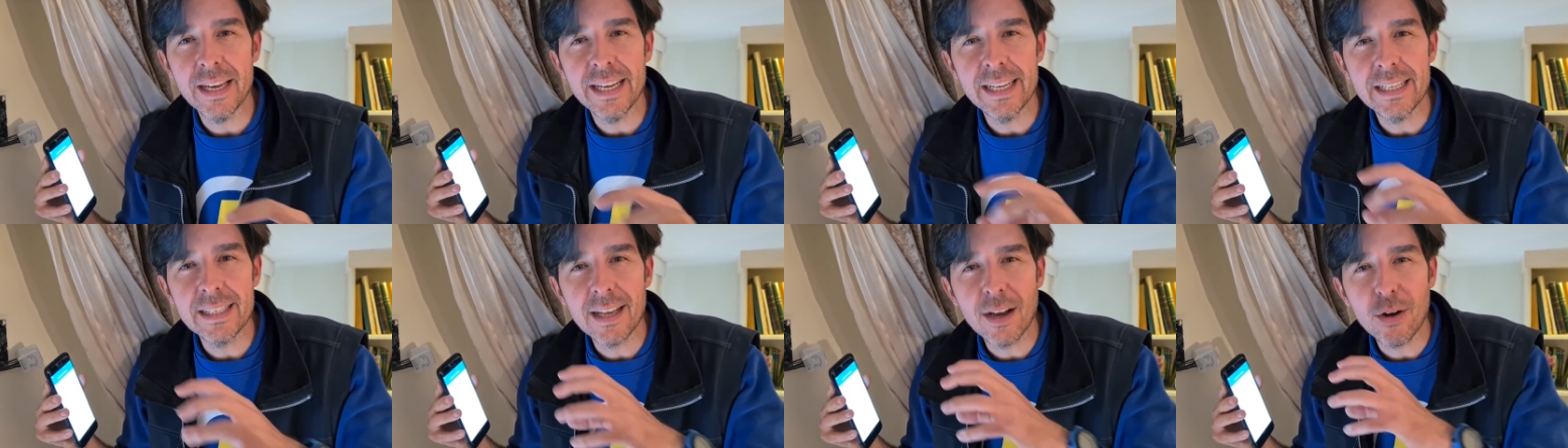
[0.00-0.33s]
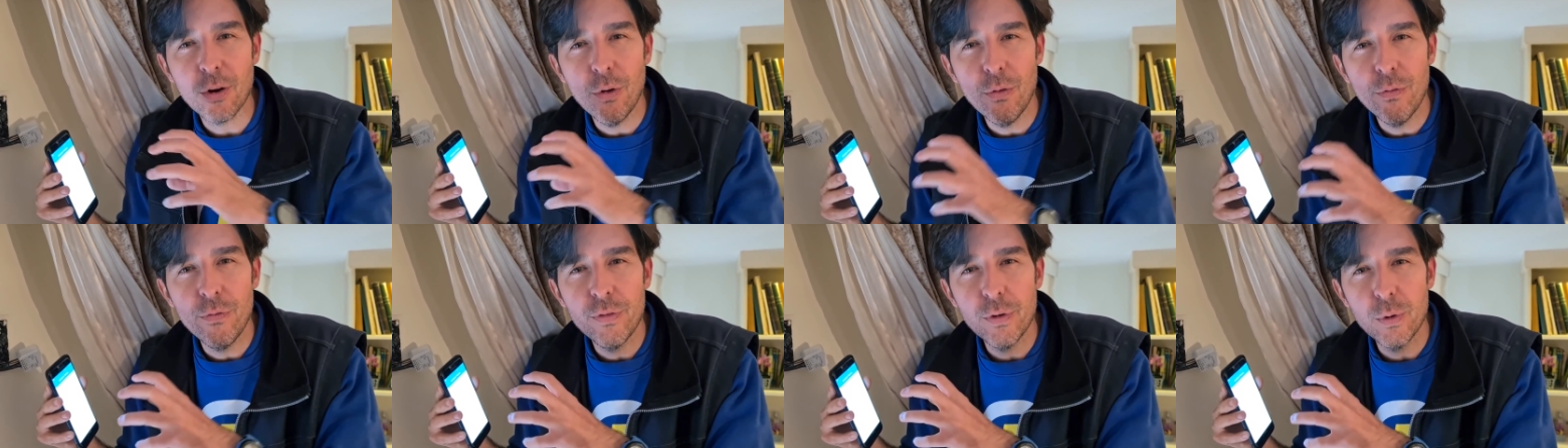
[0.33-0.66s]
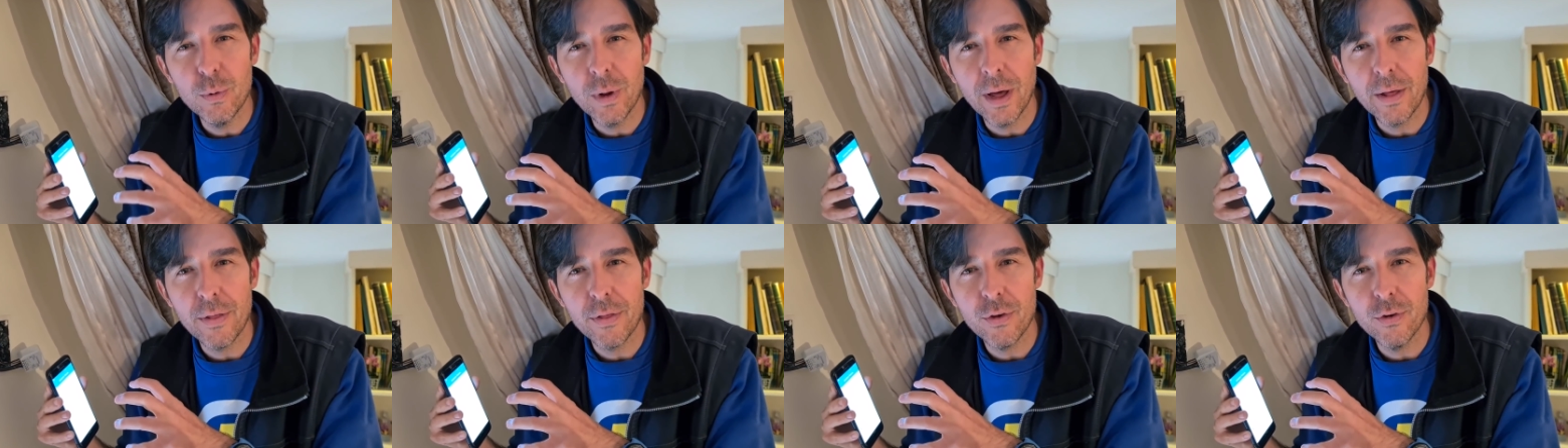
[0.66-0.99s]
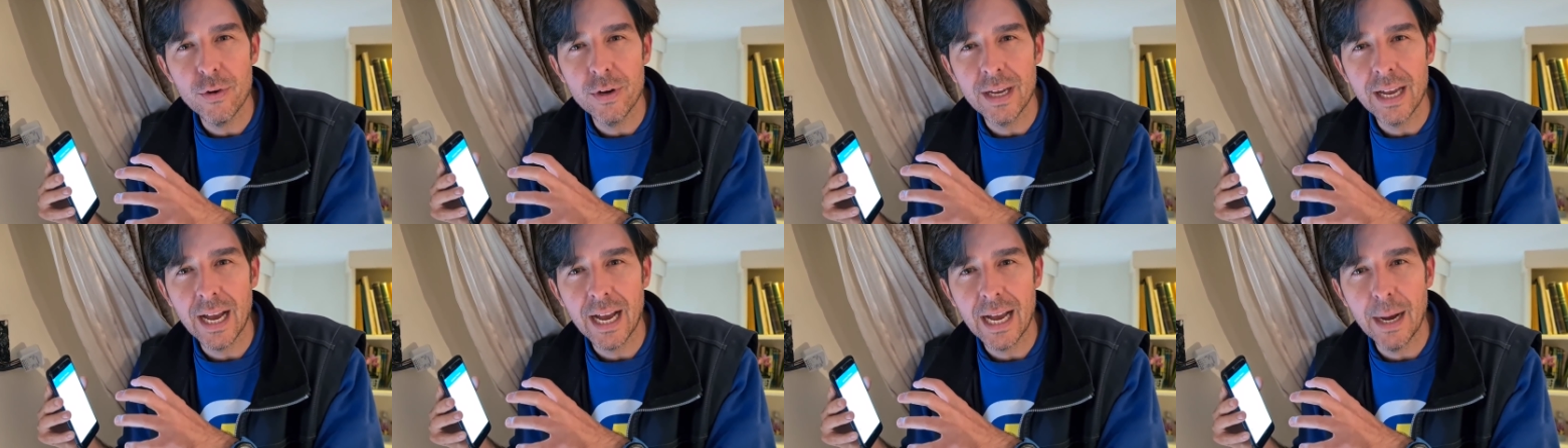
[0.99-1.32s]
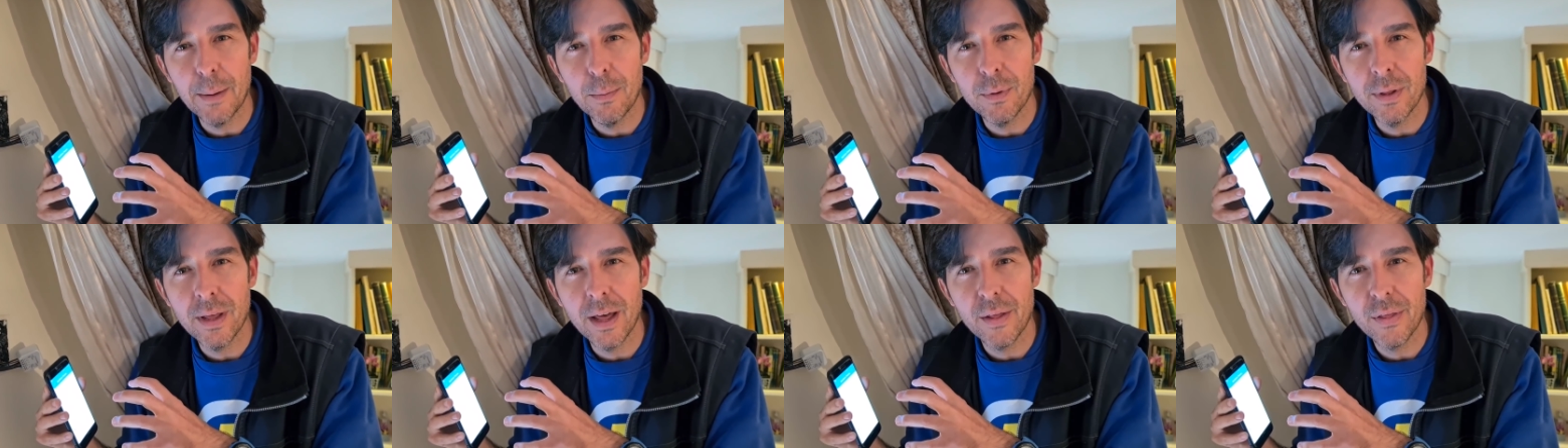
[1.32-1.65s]
esta configuración que
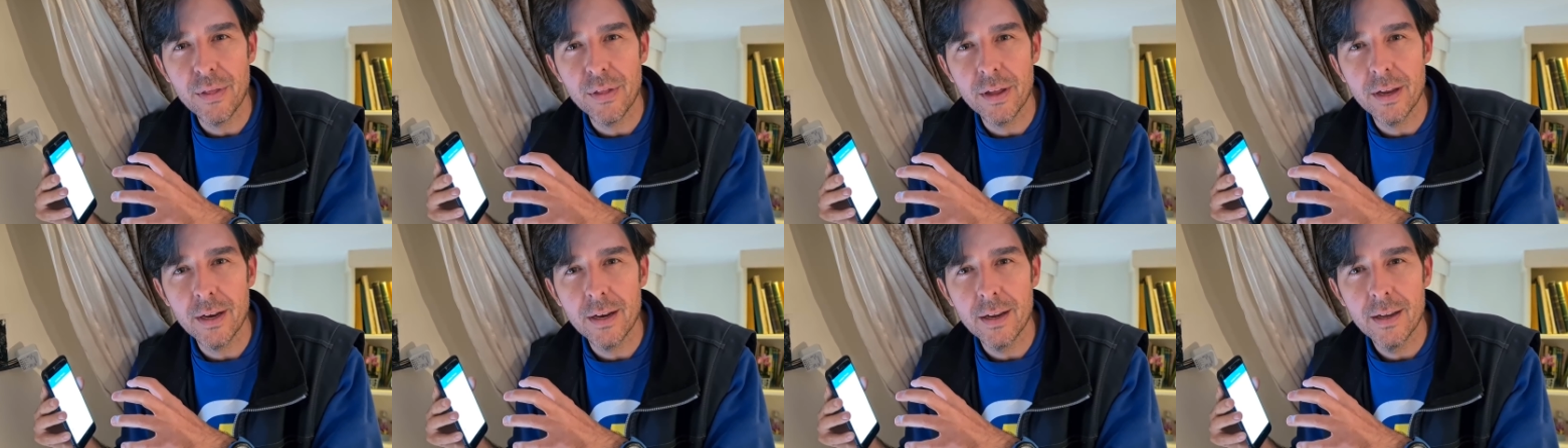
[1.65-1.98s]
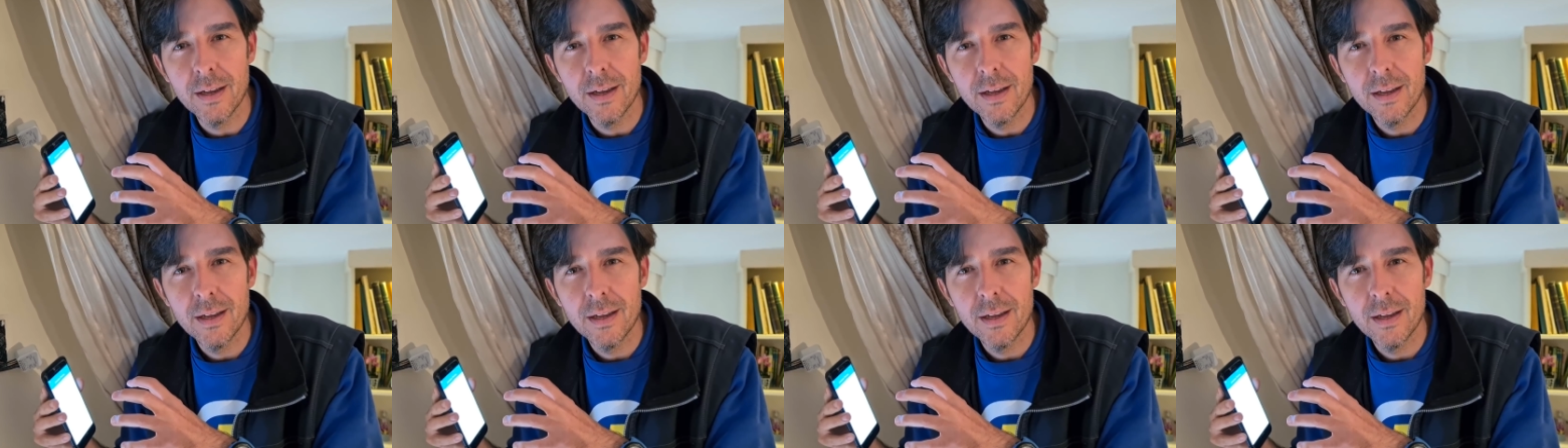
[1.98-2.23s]
acabo de hacer